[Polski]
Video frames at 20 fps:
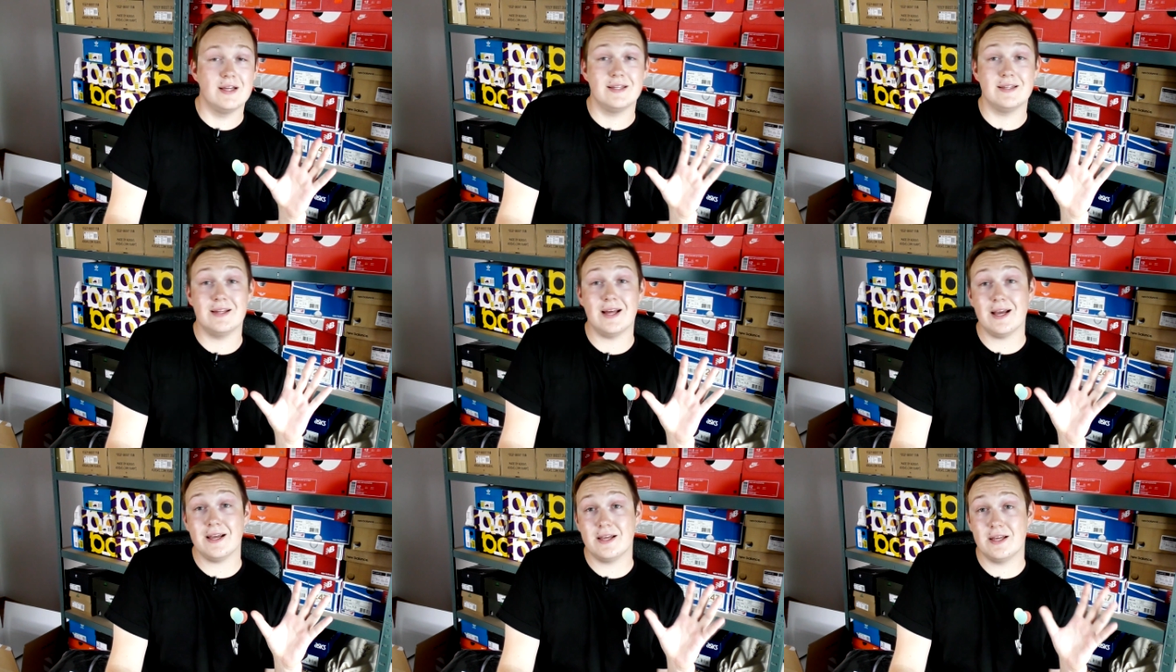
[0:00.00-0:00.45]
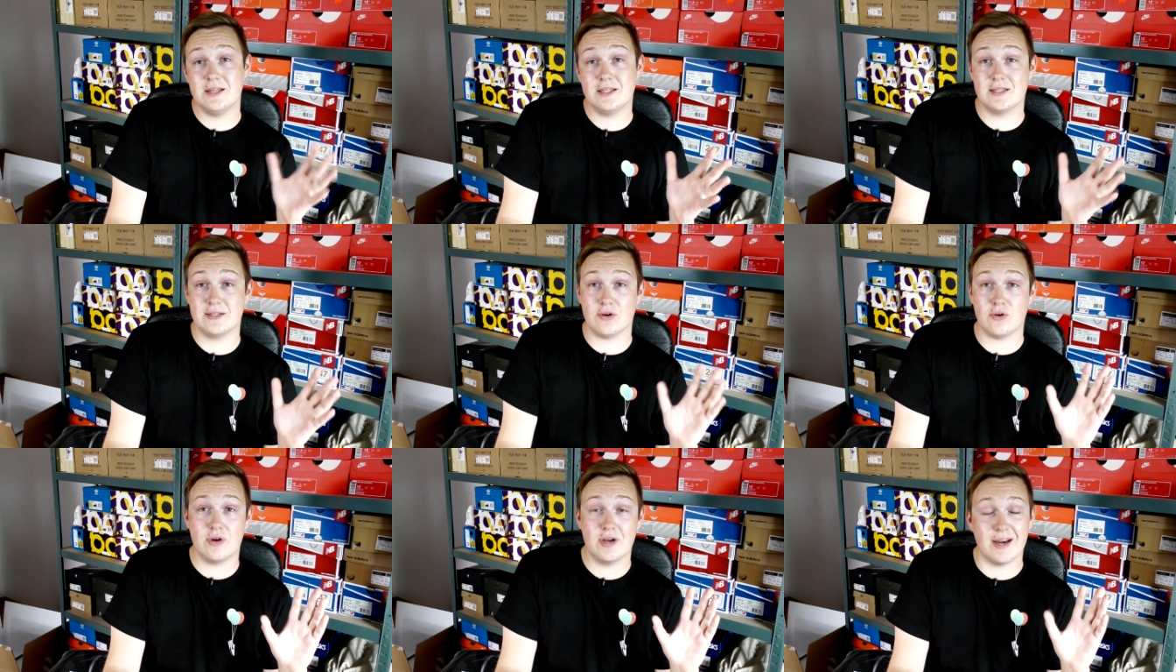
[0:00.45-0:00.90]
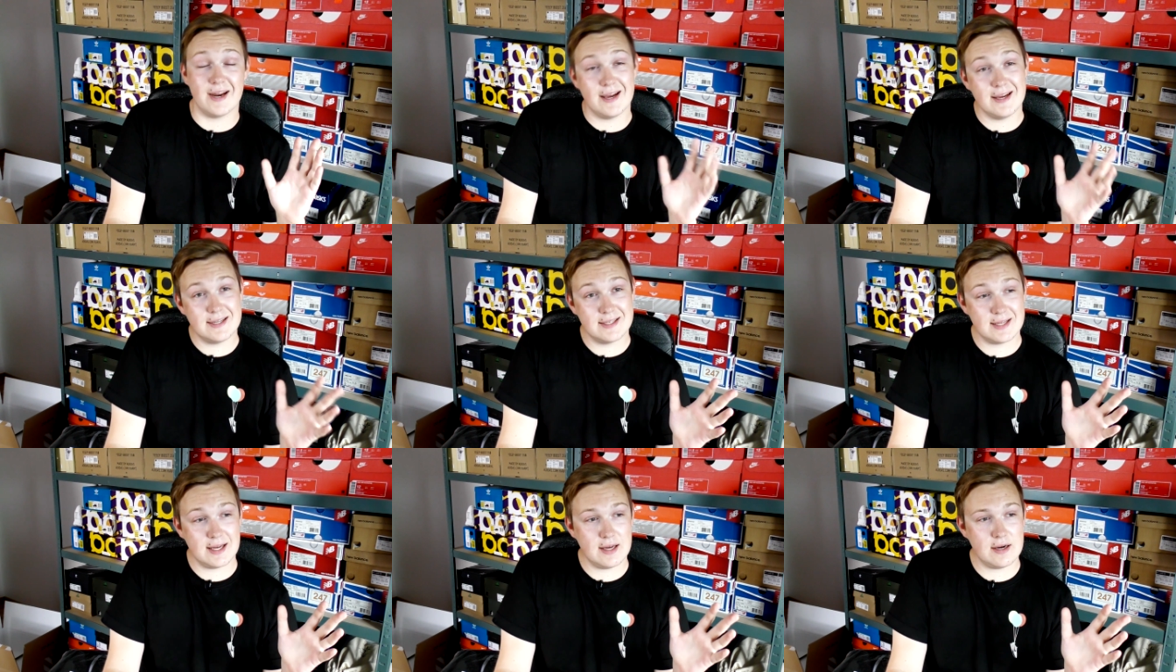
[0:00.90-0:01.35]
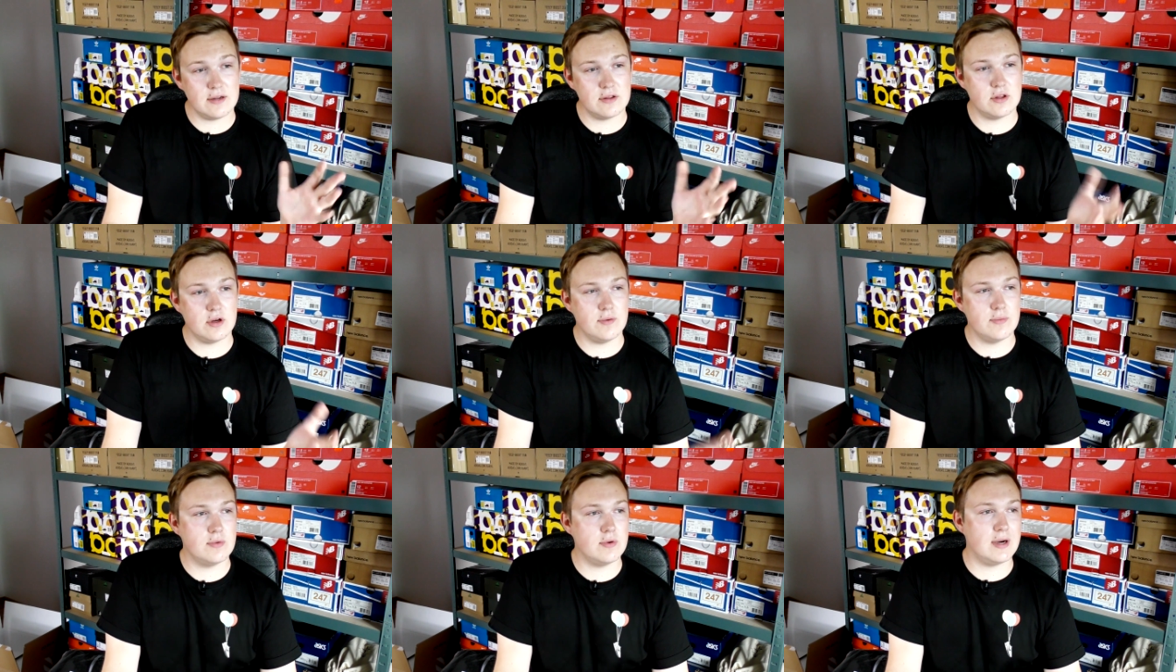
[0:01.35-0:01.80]
Nike Sock Racer.
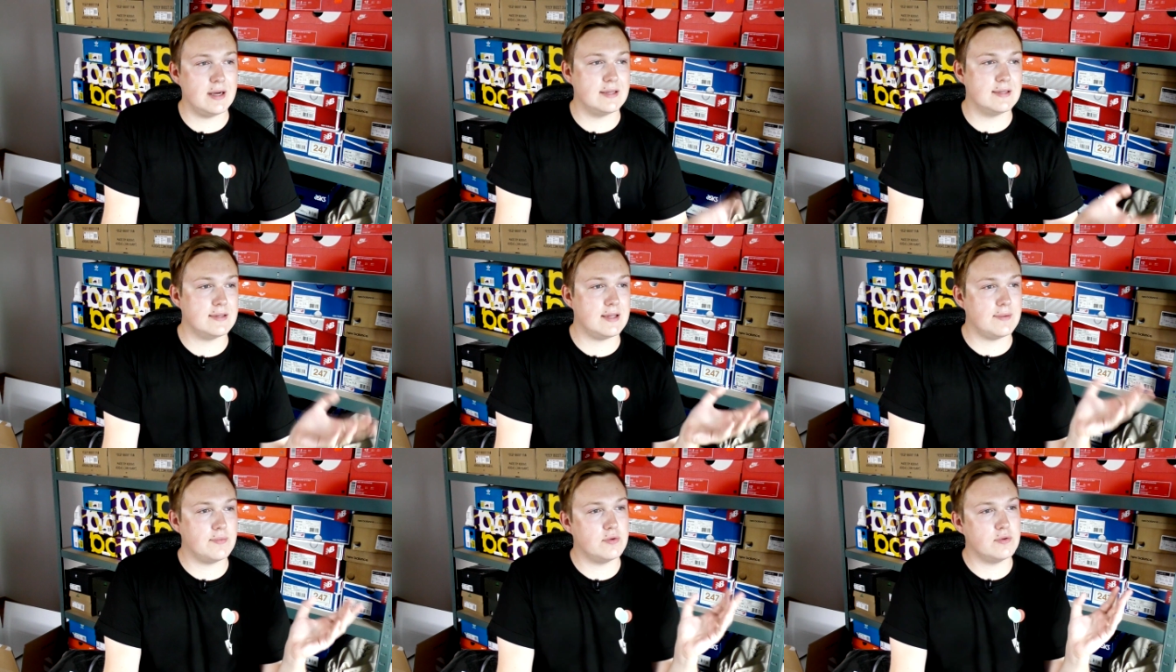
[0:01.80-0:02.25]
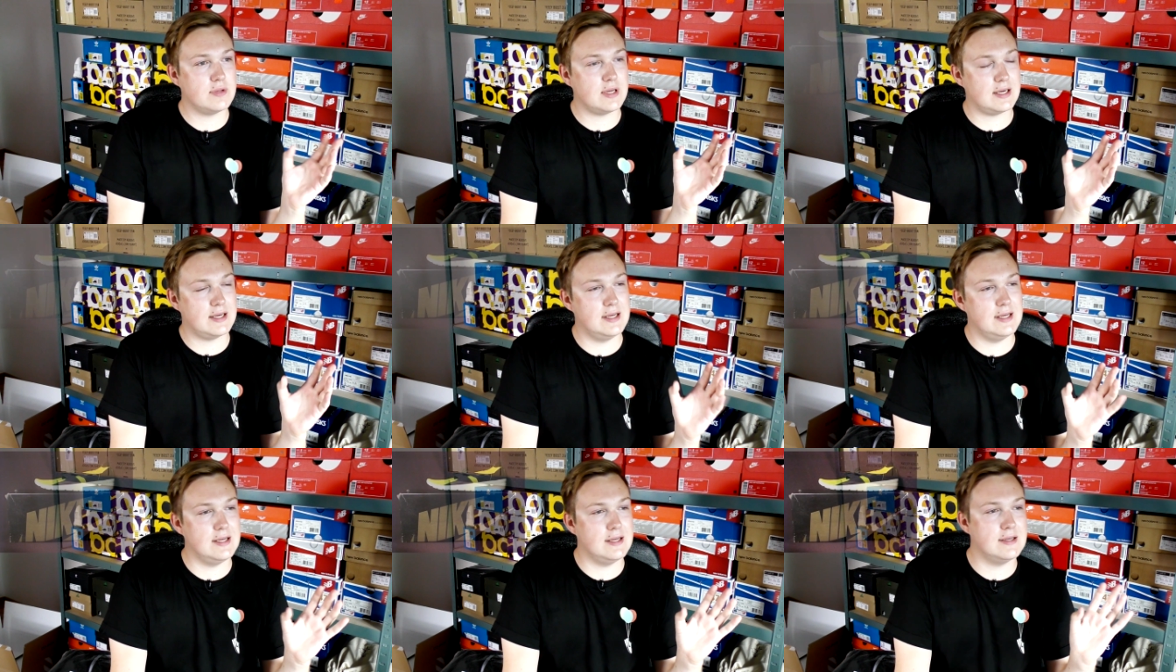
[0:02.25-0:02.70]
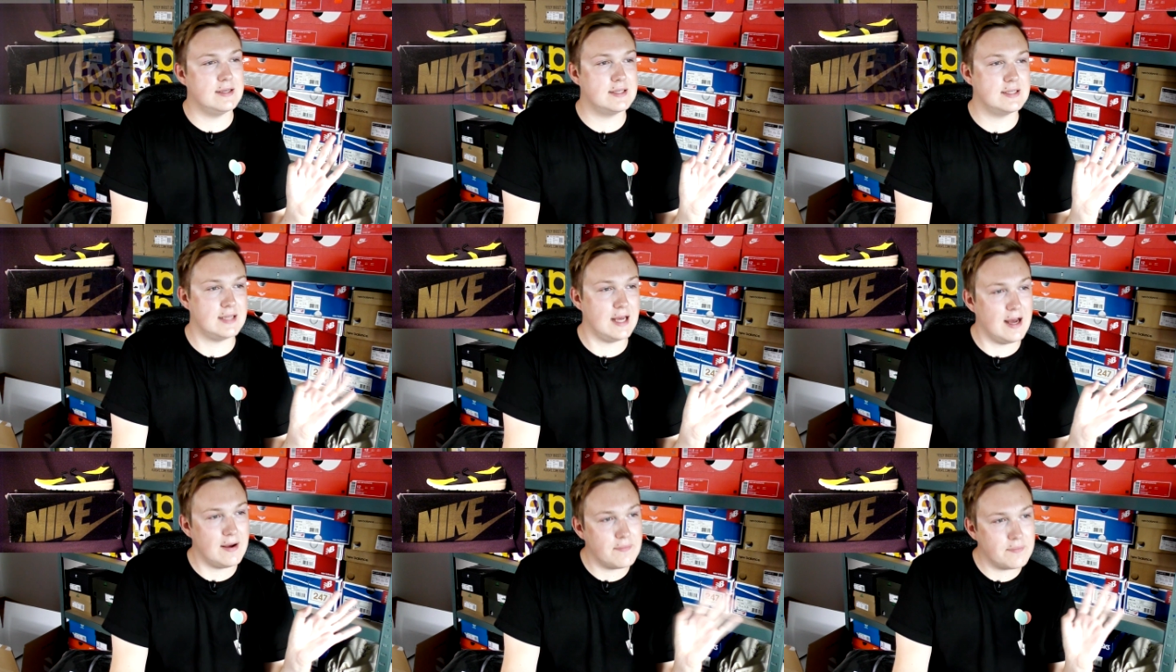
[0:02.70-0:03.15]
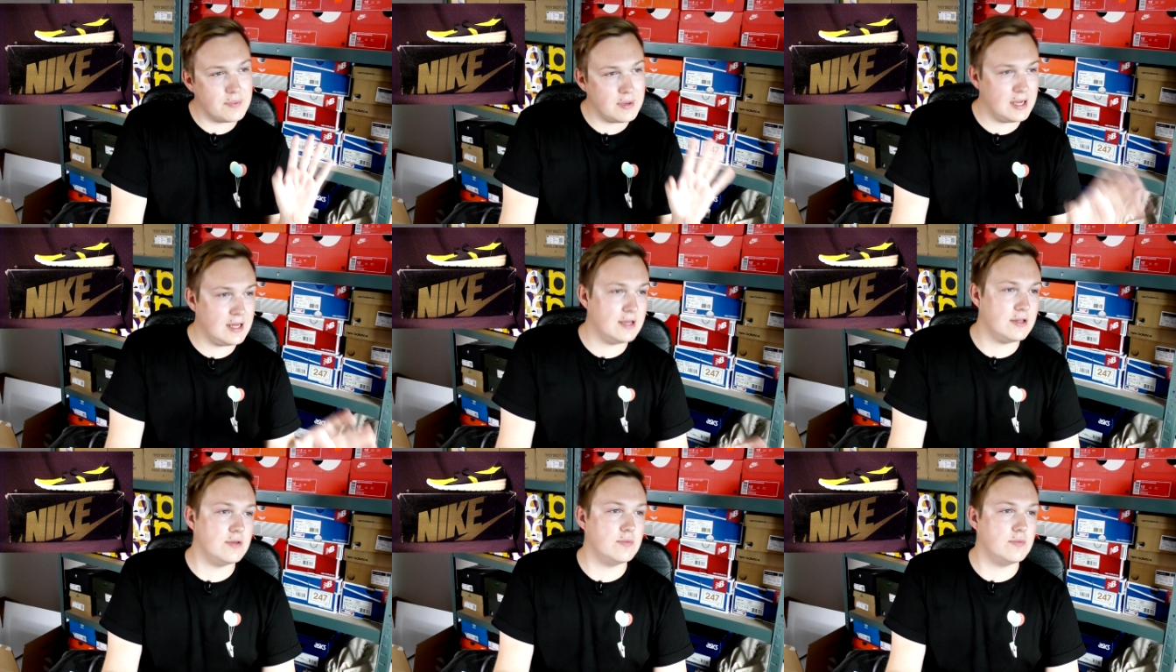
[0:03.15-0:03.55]
To, była, to był taki sample,